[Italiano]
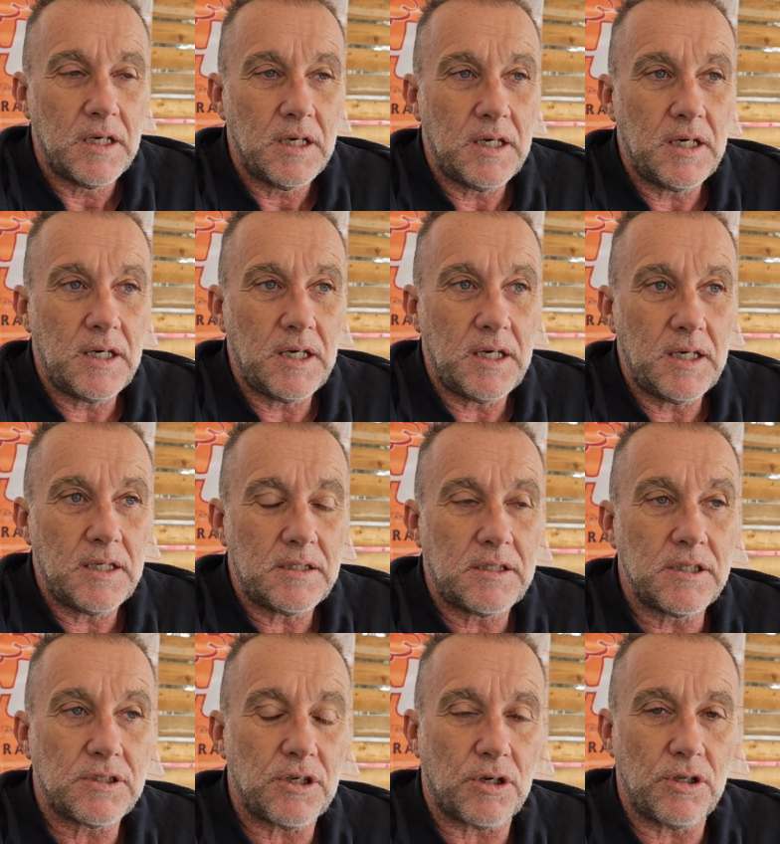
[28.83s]
E
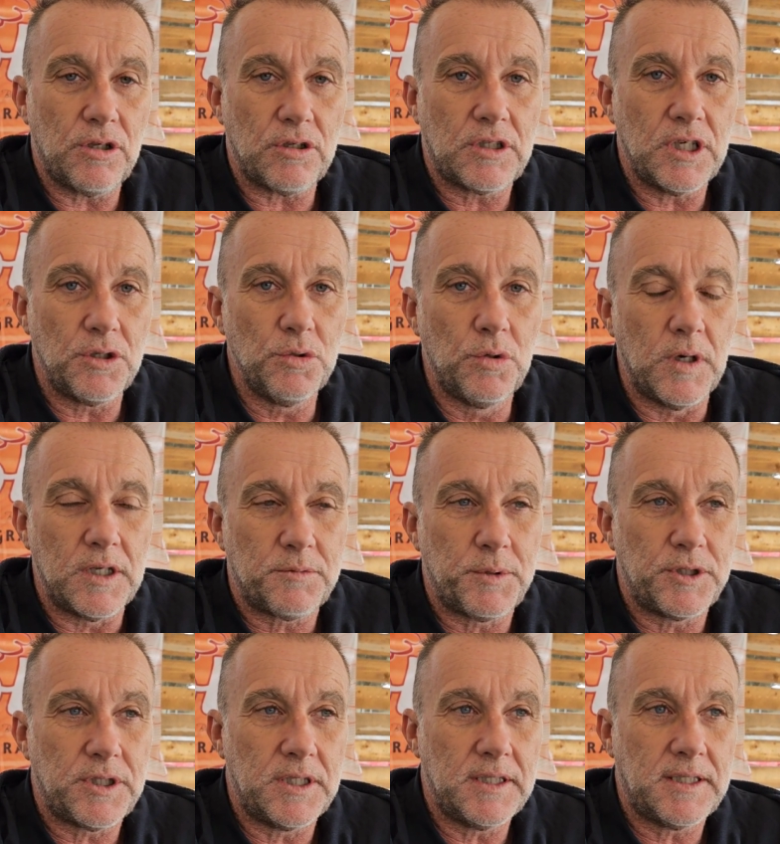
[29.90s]
si sono ridotte a due le
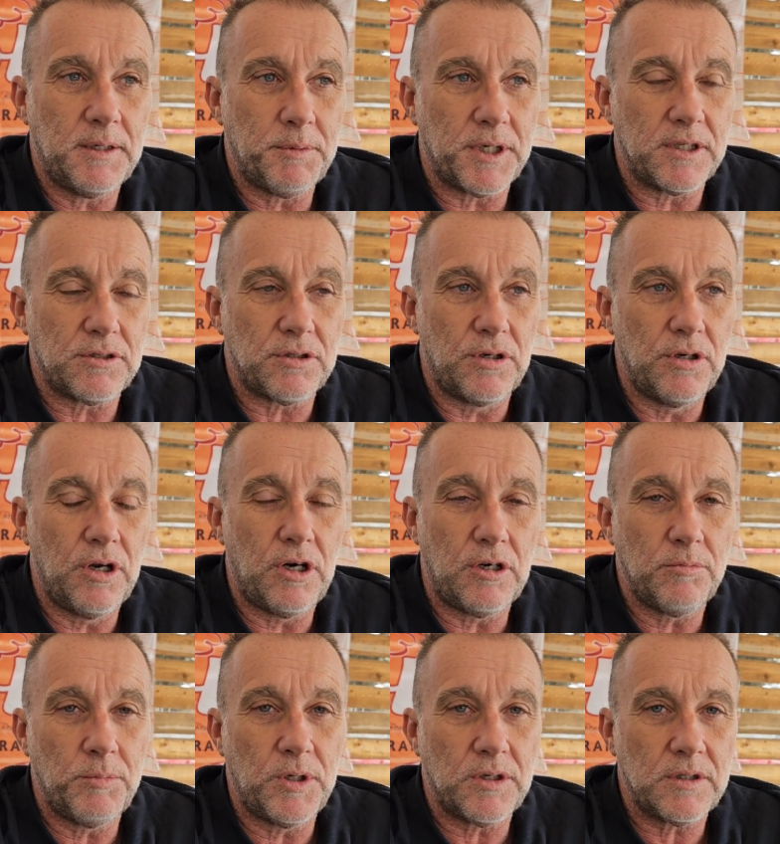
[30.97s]
specialità perché sono il
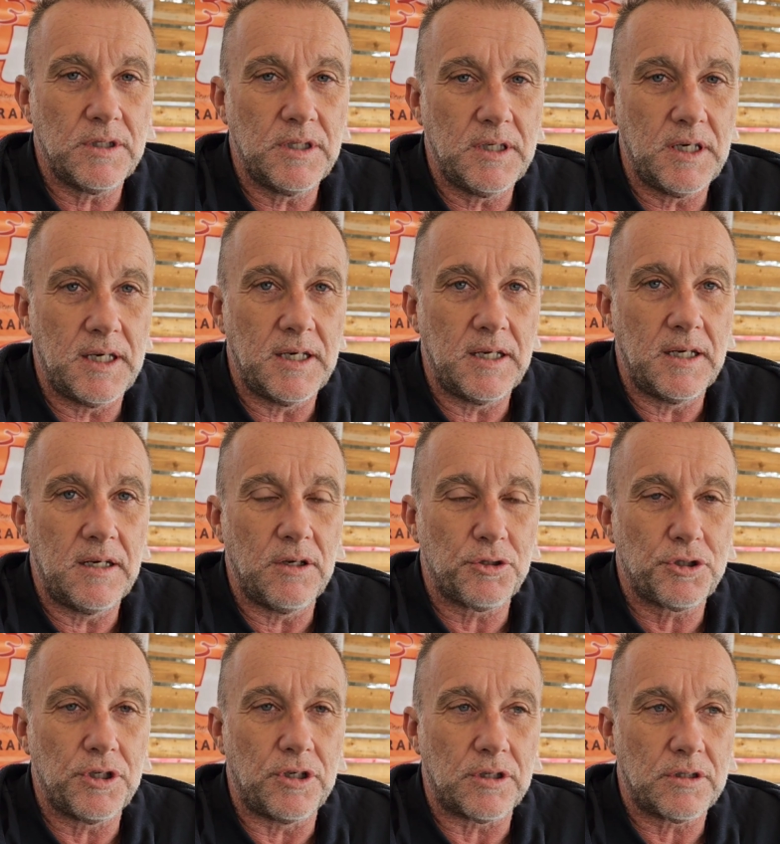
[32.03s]
longboard e lo
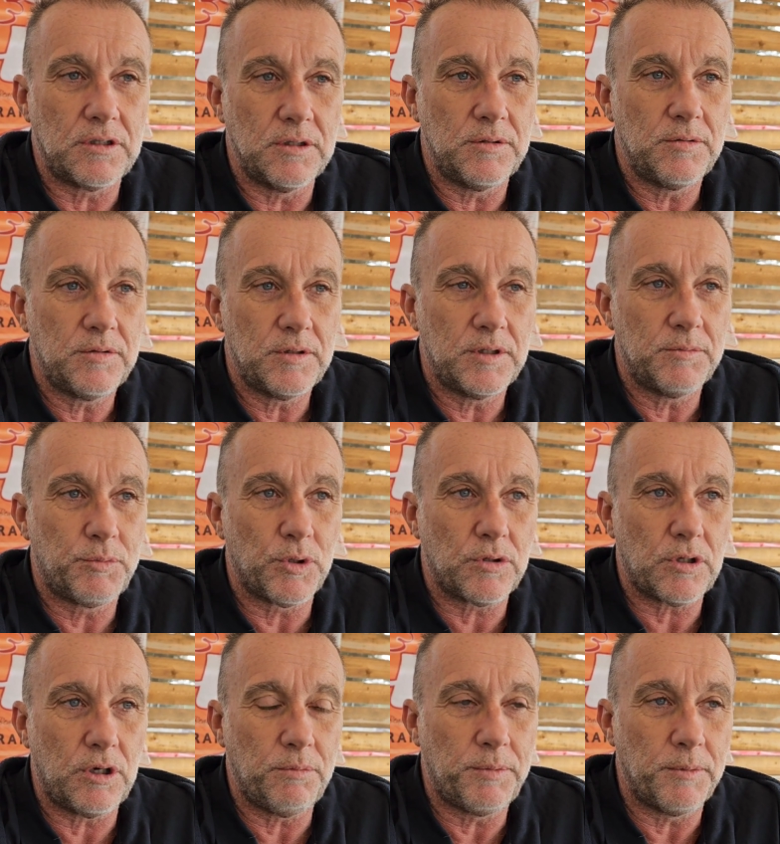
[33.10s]
short. E
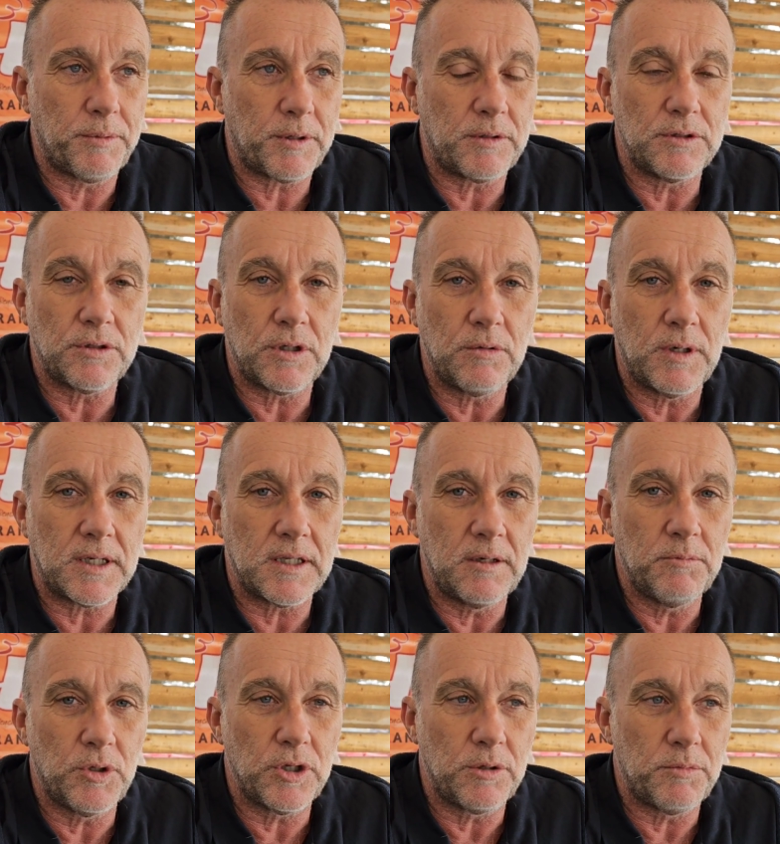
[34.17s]
purtroppo per quanto riguarda il
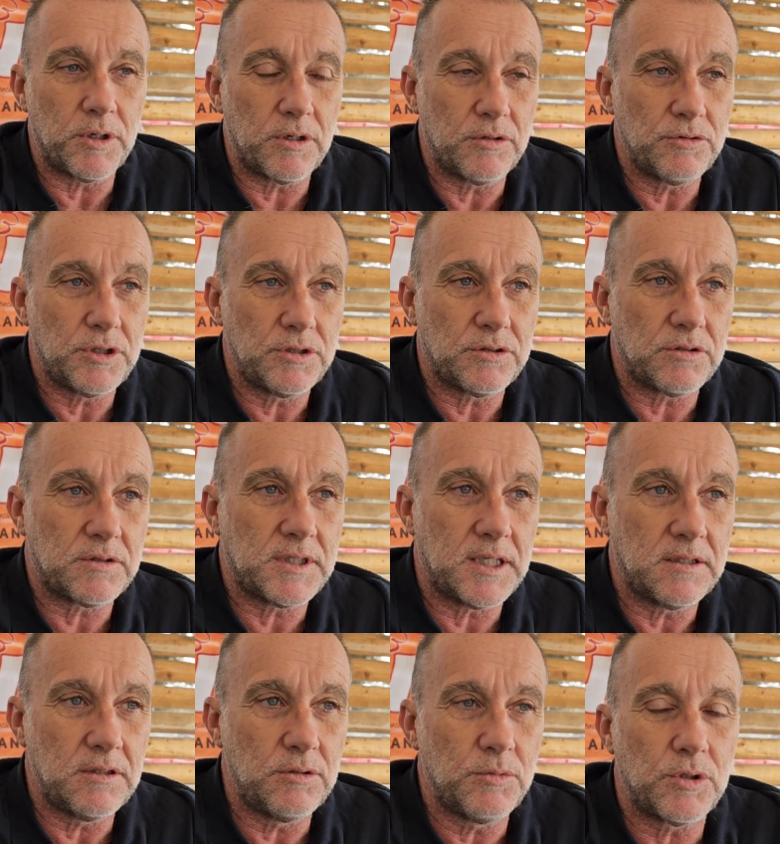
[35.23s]
bodyboard non ci sono
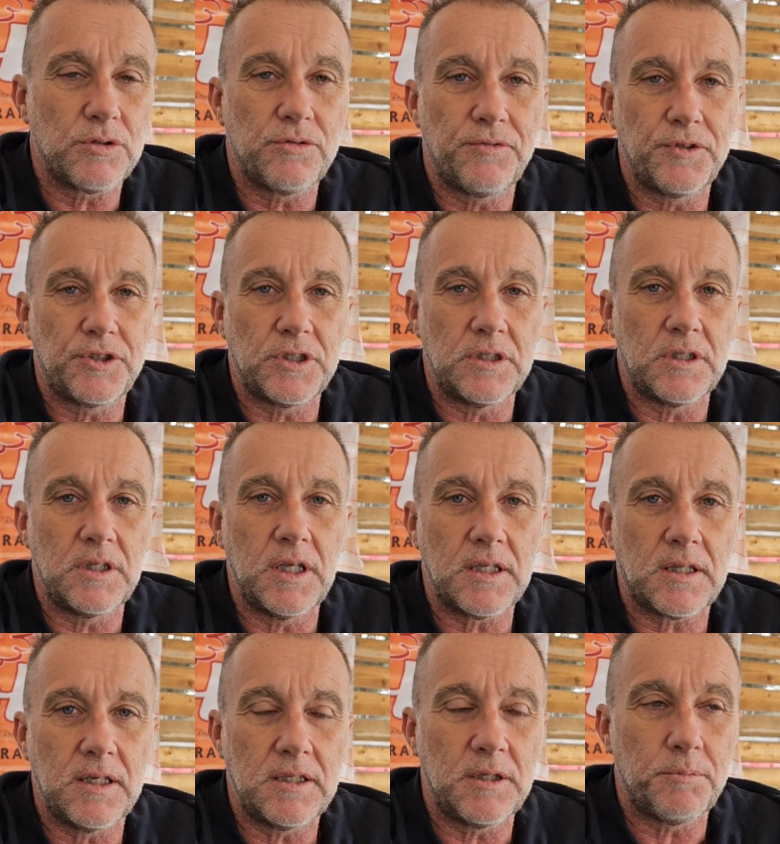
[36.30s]
stati il numero sufficiente di
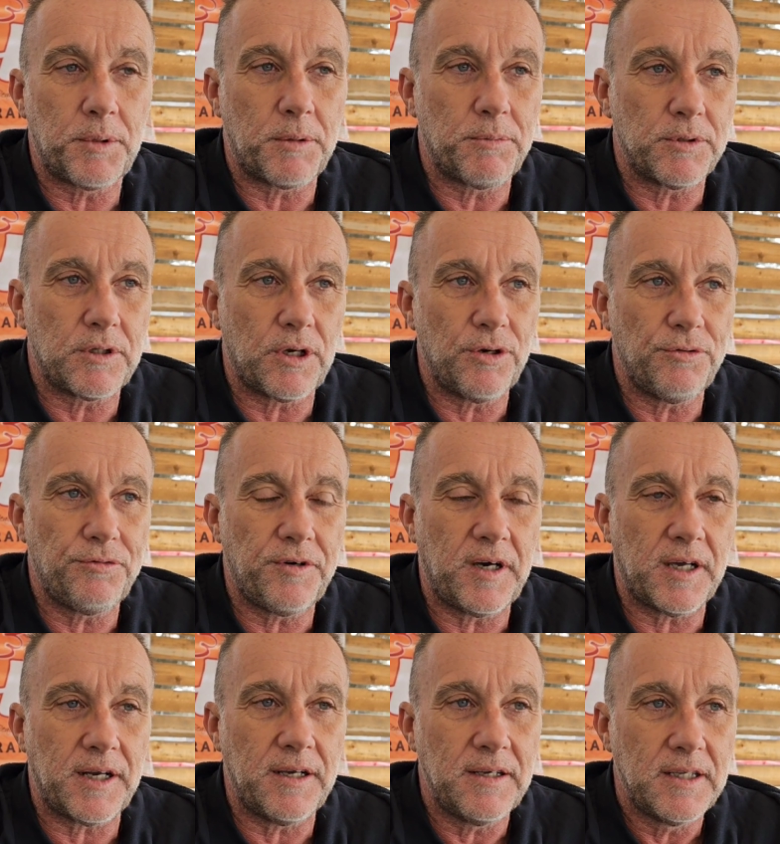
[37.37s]
atleti per poterlo
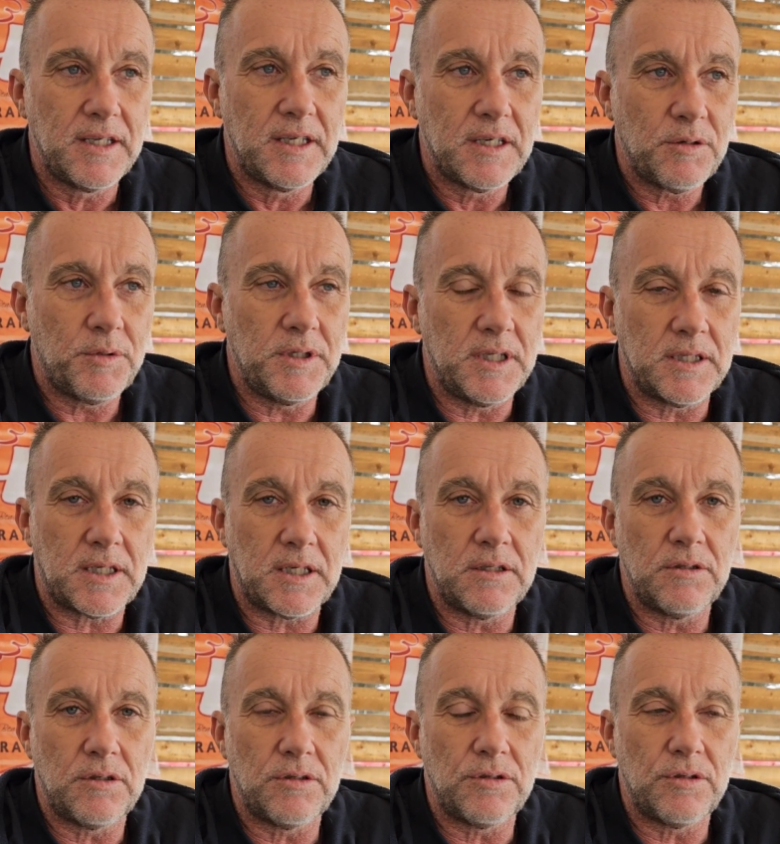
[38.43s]
fare, quindi
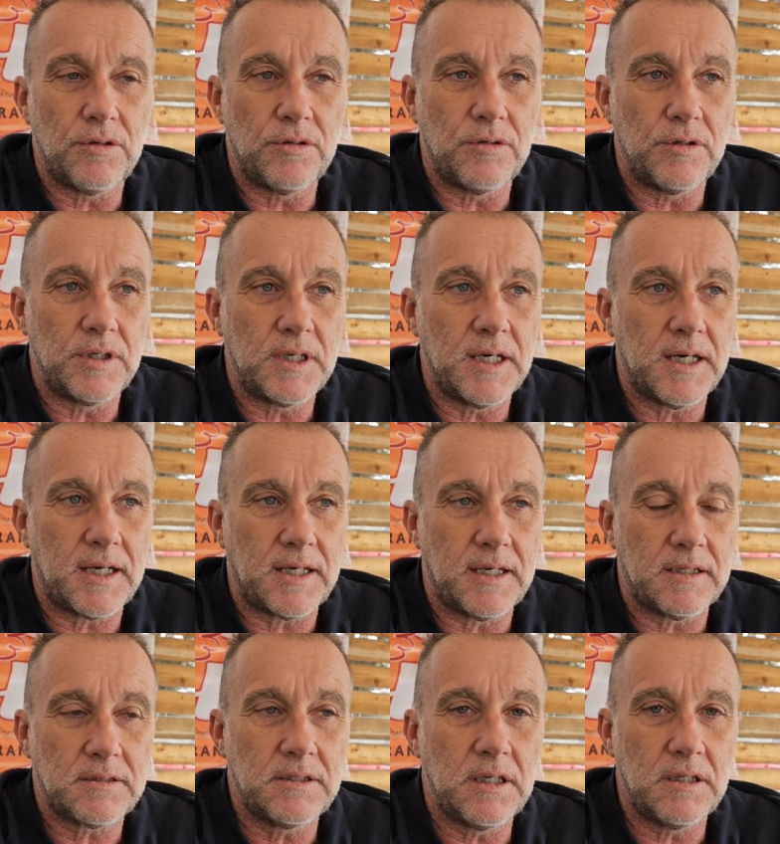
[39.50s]
andranno in
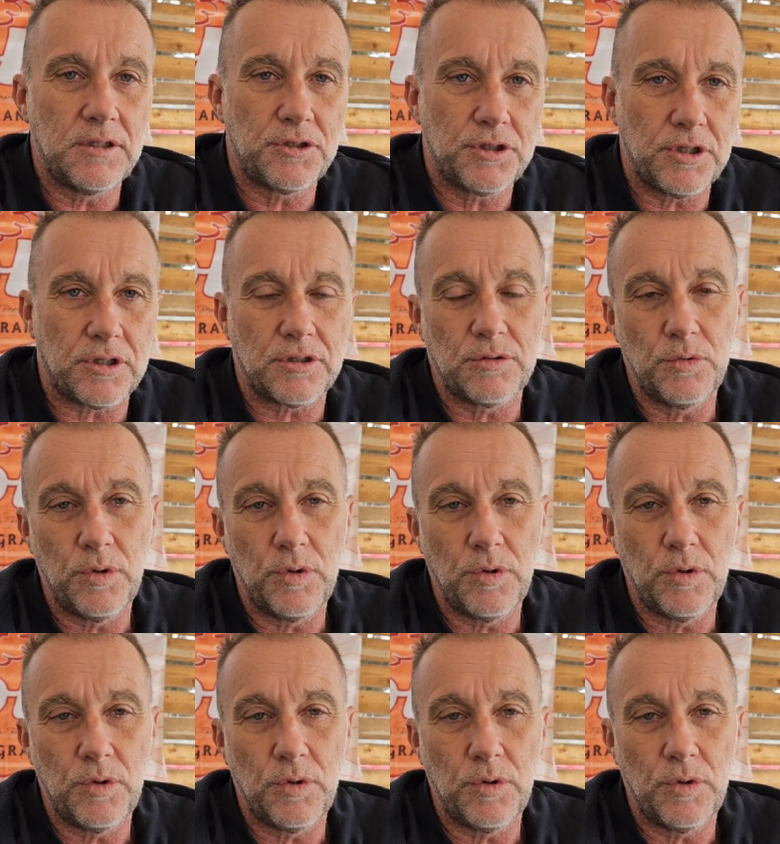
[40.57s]
gara sia gli short